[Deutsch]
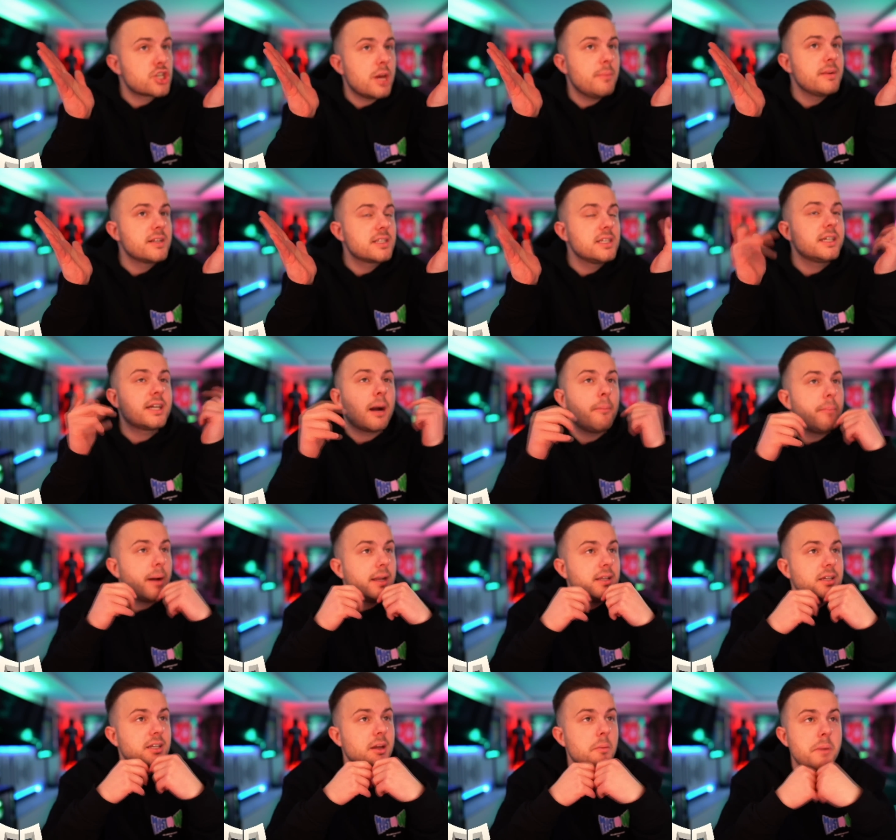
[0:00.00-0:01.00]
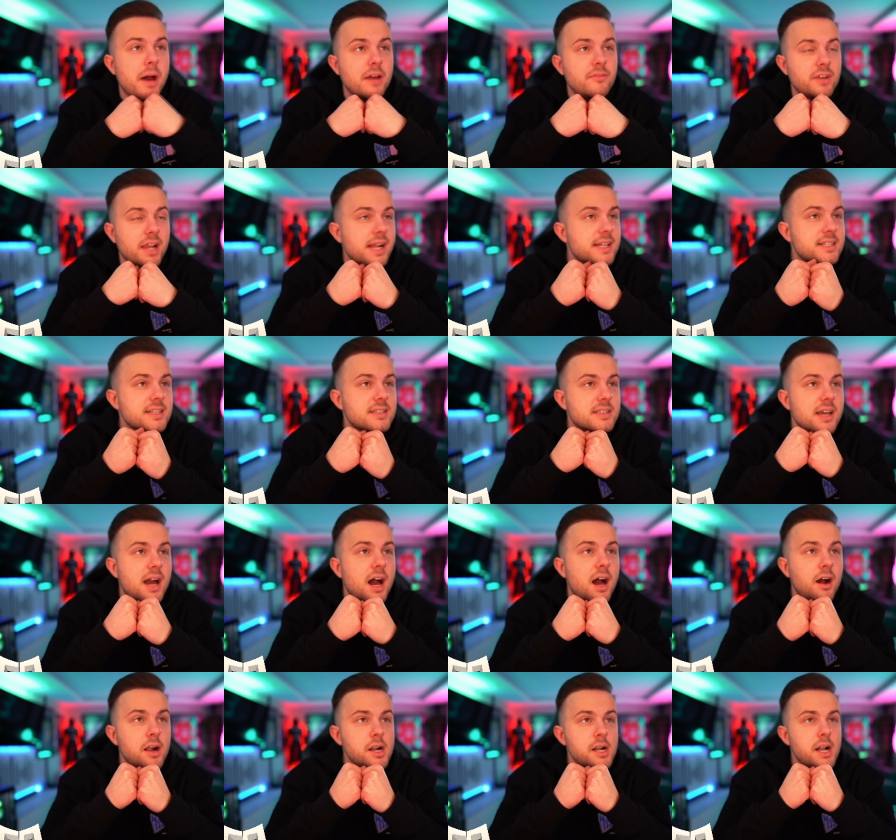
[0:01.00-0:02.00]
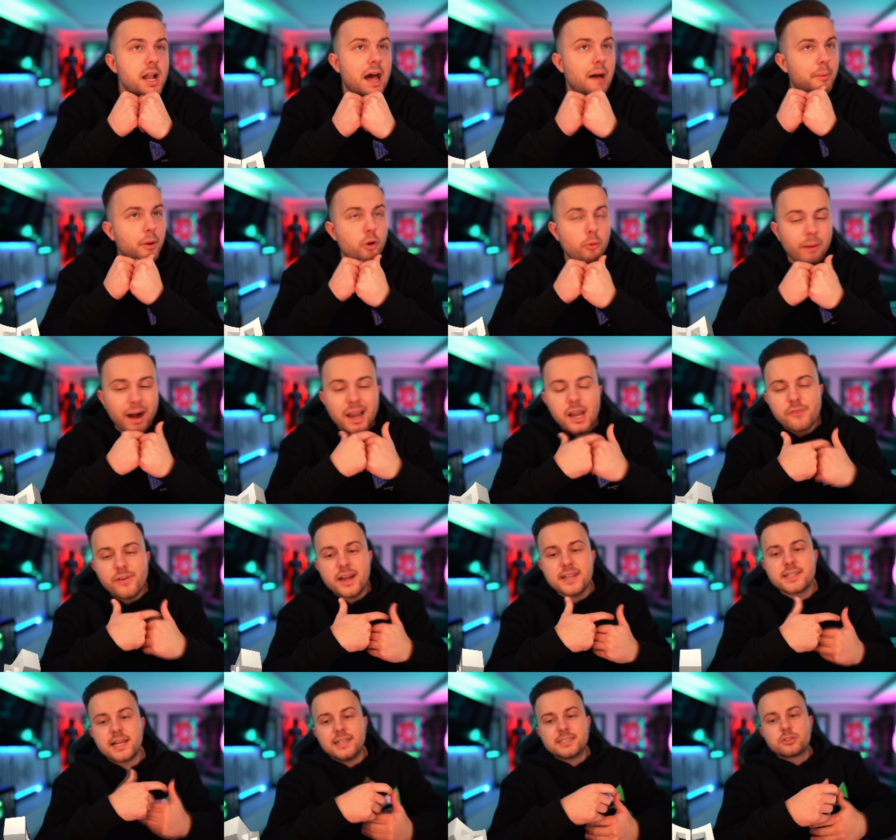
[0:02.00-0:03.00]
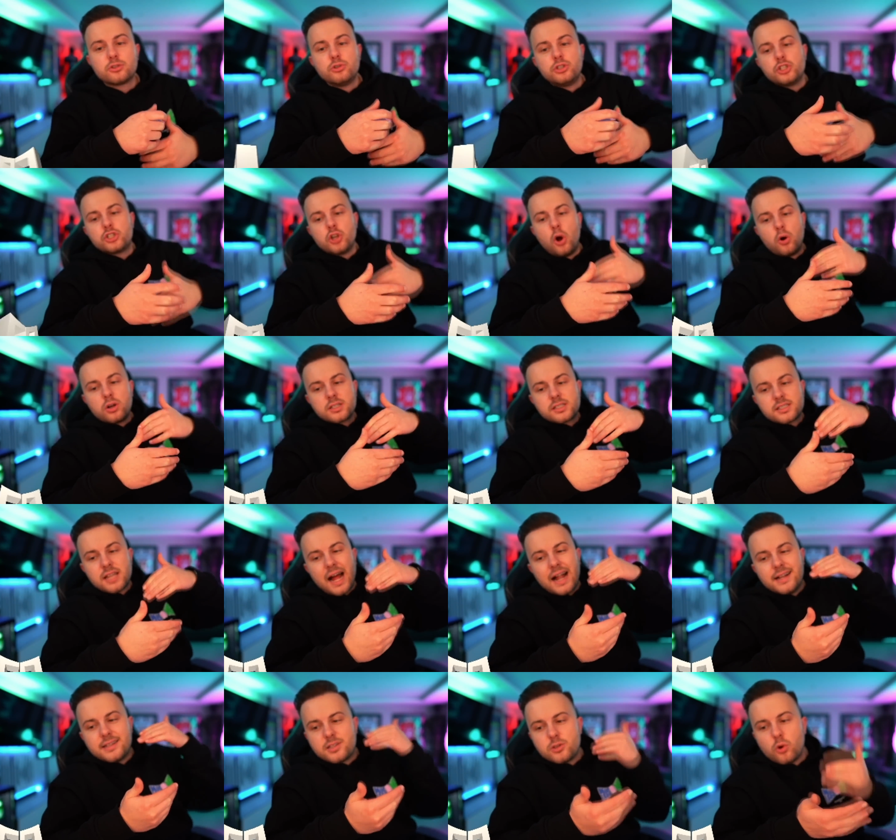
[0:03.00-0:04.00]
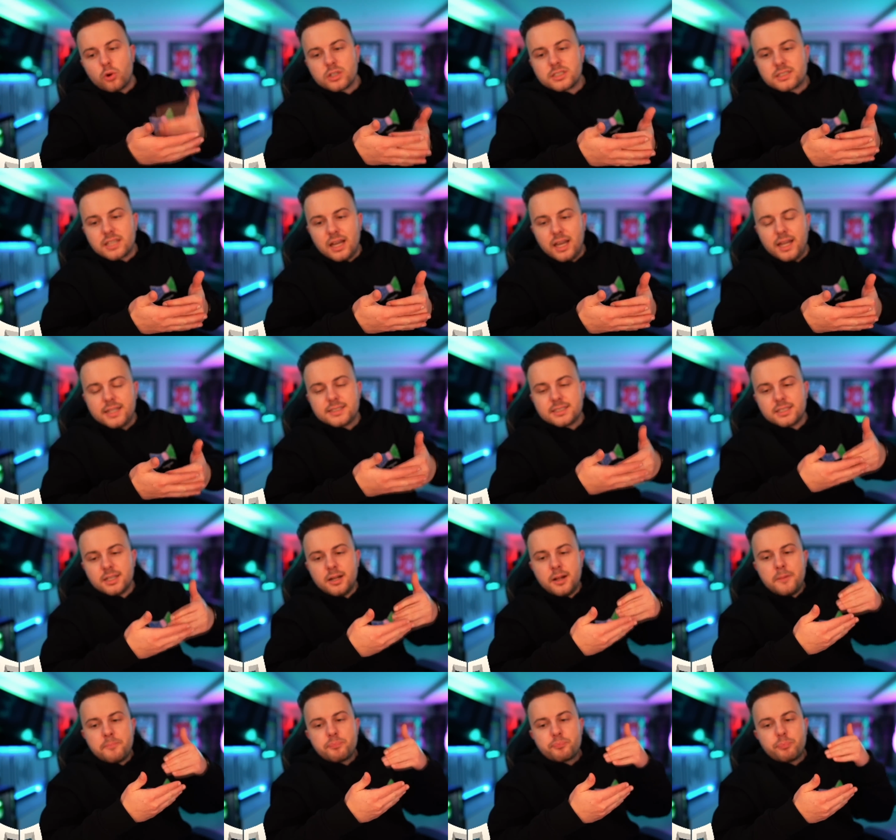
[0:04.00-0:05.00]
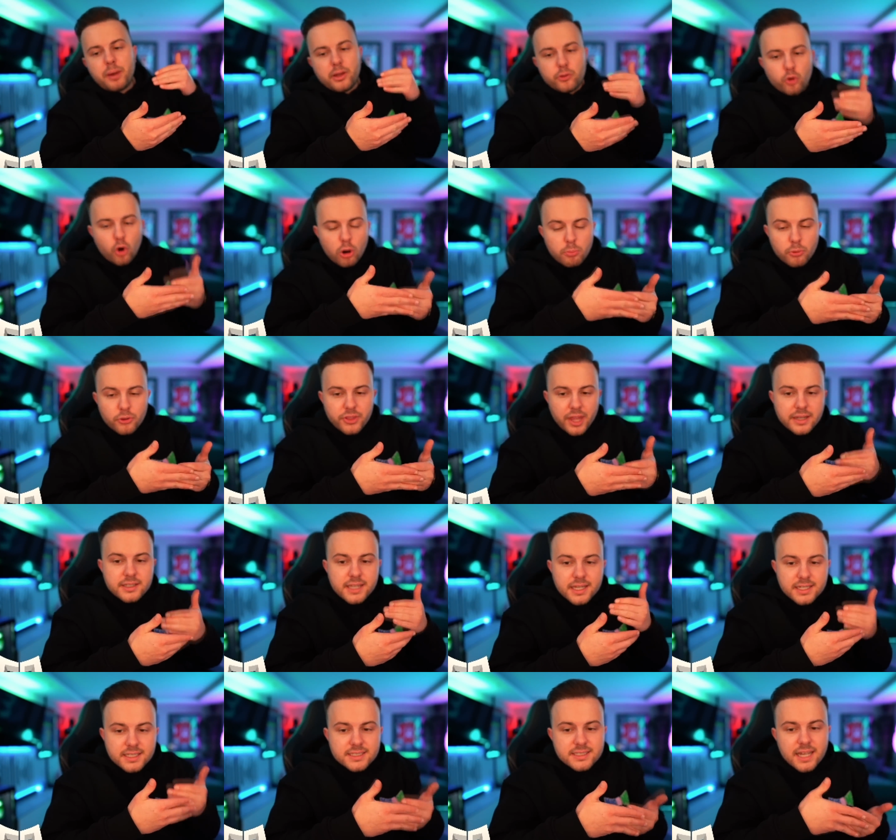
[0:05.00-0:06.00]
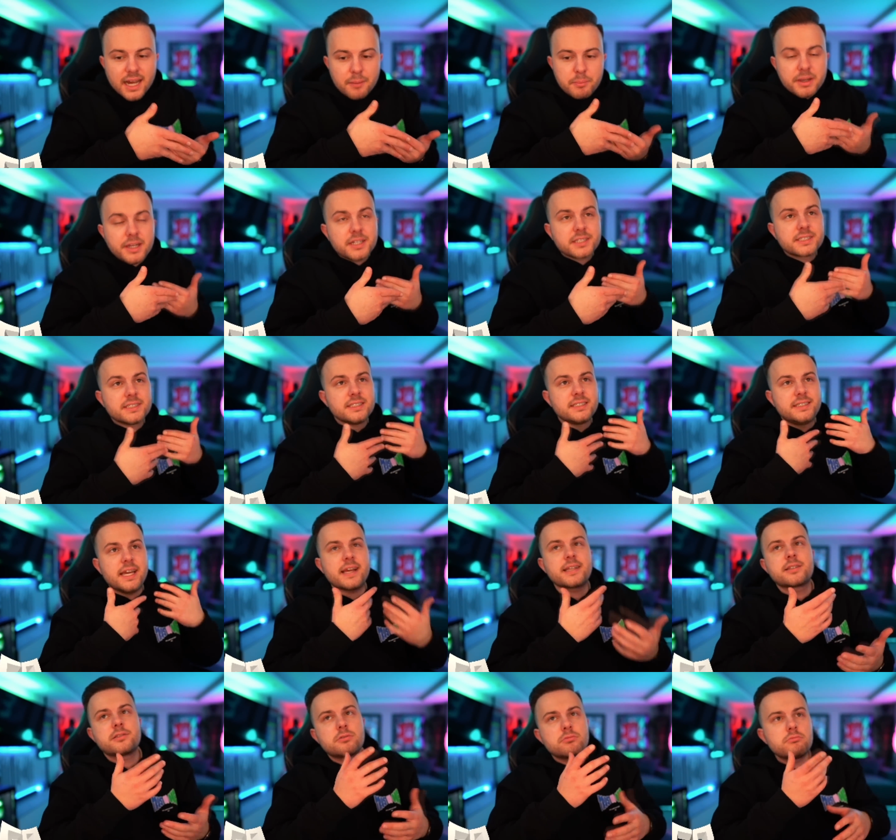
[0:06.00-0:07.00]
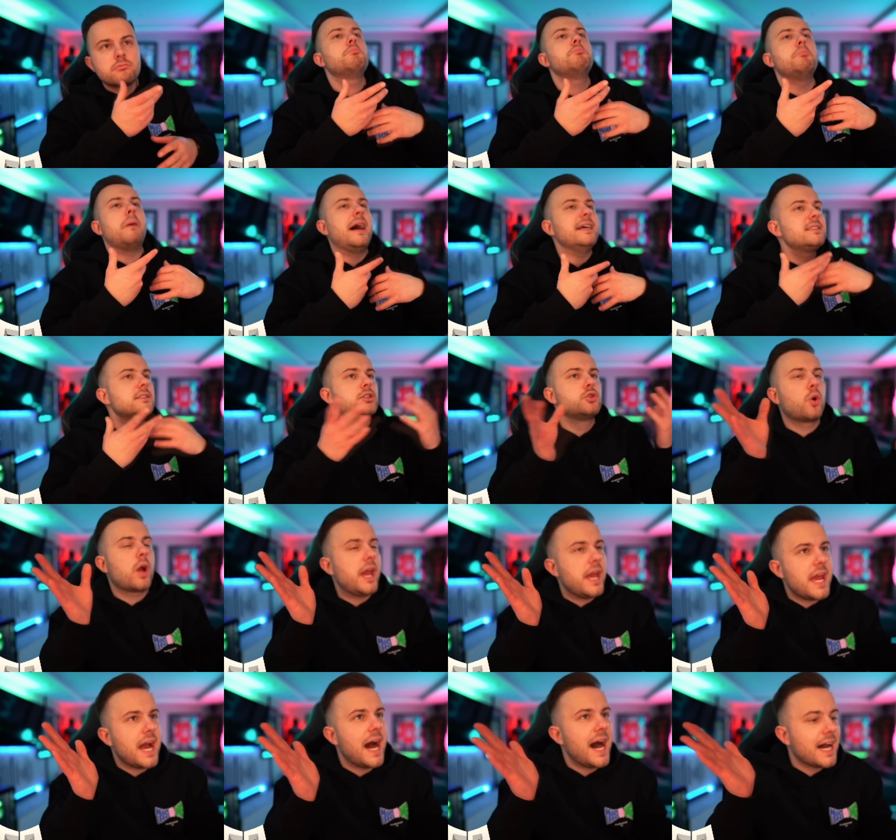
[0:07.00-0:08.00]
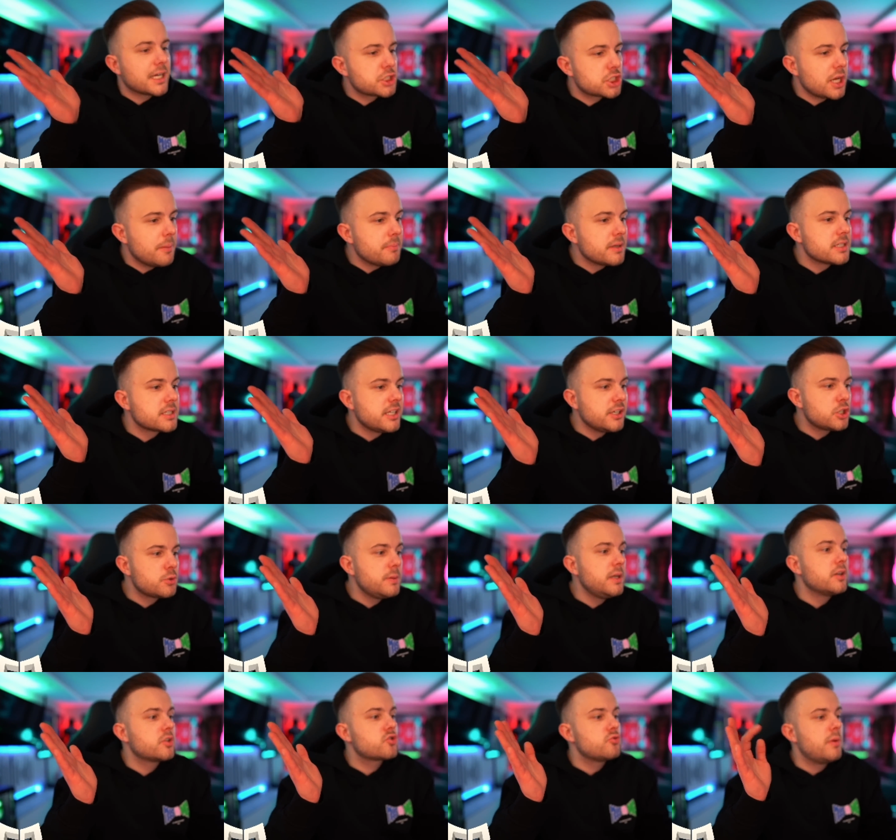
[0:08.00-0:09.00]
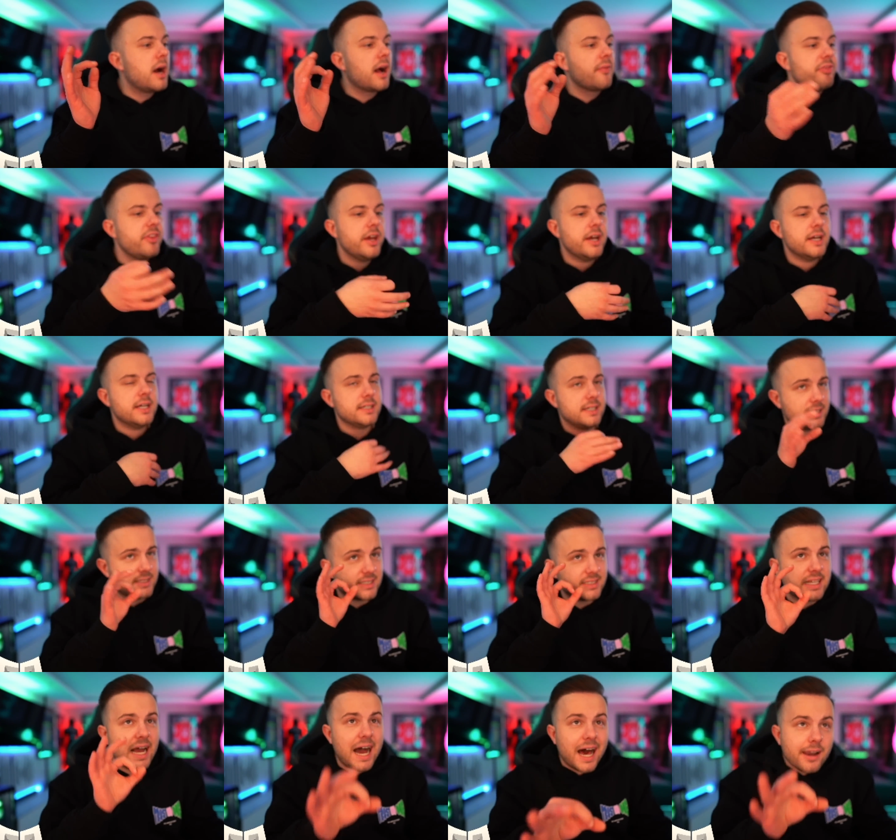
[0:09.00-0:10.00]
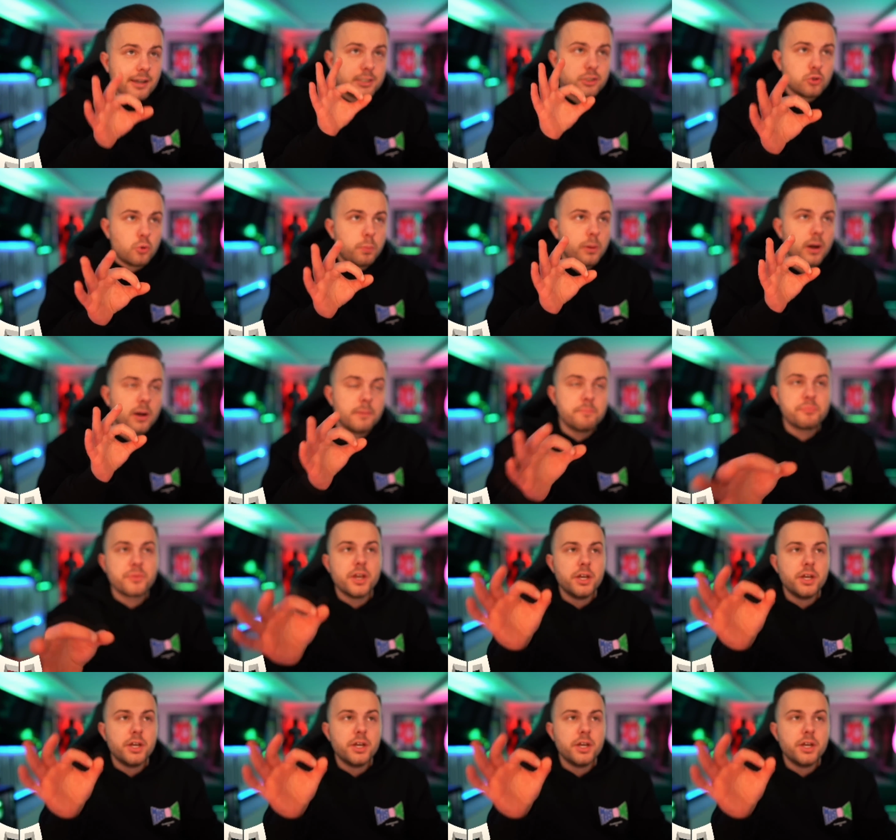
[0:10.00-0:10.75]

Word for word: Champions League-Kampagnen dabei wie letztes Jahr, aber normalerweise hast du die Chance, als junges Talent bei Dortmund dann jedes Jahr mindestens sechs, meistens sogar eher acht Champions League-Spiele zu machen. Das ist alles super.